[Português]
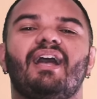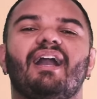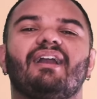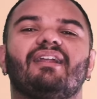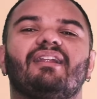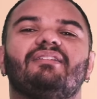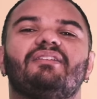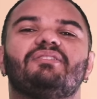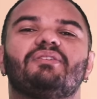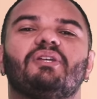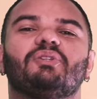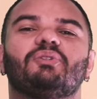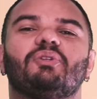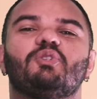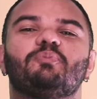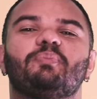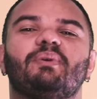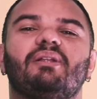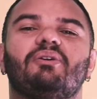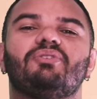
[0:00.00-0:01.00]
Agradeço a
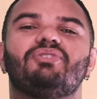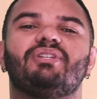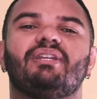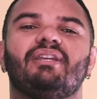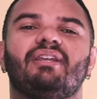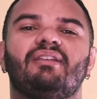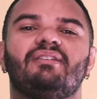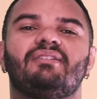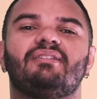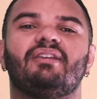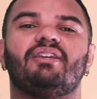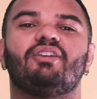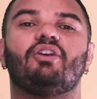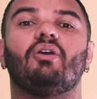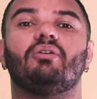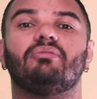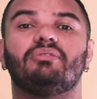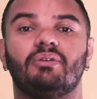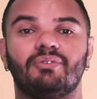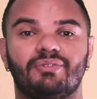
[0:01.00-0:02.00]
todos pela audiência e
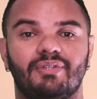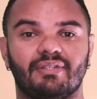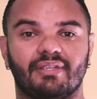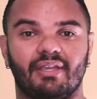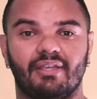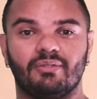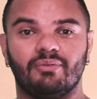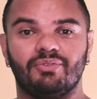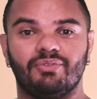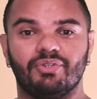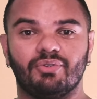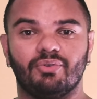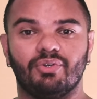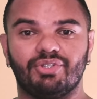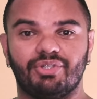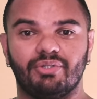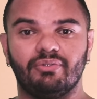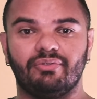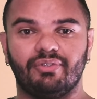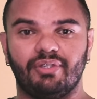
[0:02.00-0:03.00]
ó, não se esqueçam de
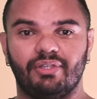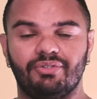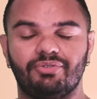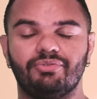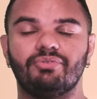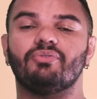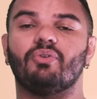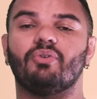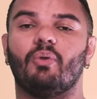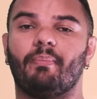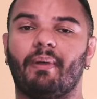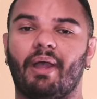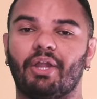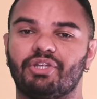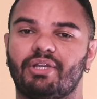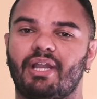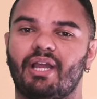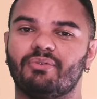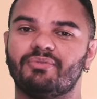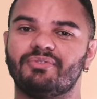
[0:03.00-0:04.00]
curtir o vídeo,
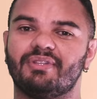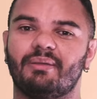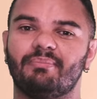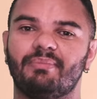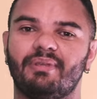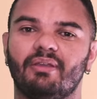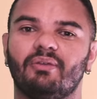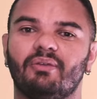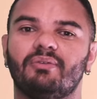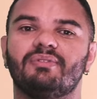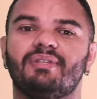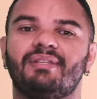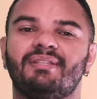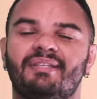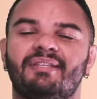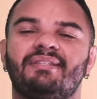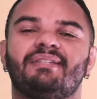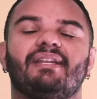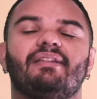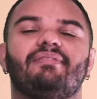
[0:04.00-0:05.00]
compartilhar com os amigos e
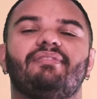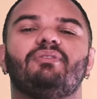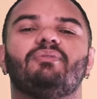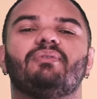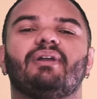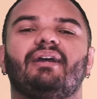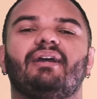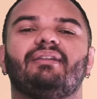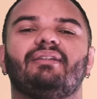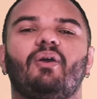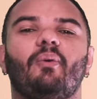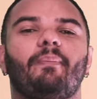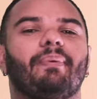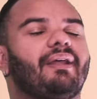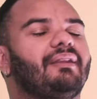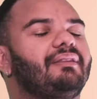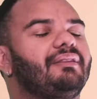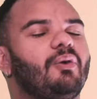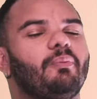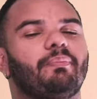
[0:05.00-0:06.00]
se inscrever no canal
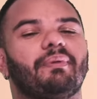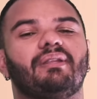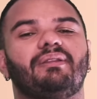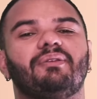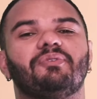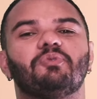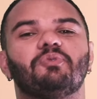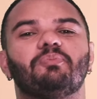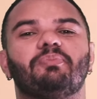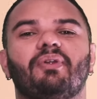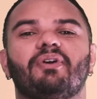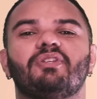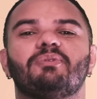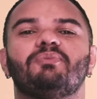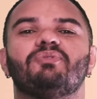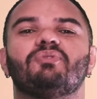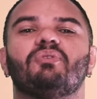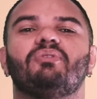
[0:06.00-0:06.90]
para não perder os próximos